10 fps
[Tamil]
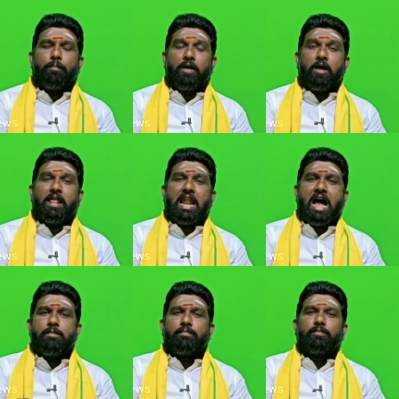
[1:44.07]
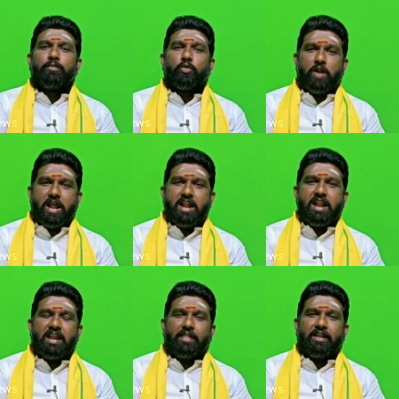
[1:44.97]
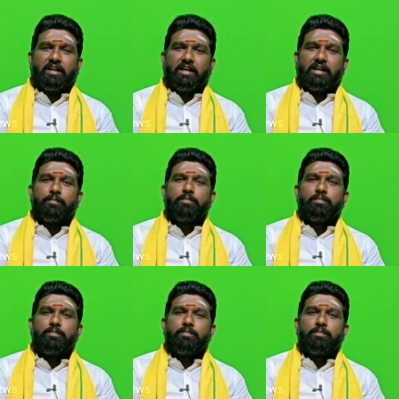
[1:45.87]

அப்பொழுதெல்லாம் துணை நின்று அதற்கு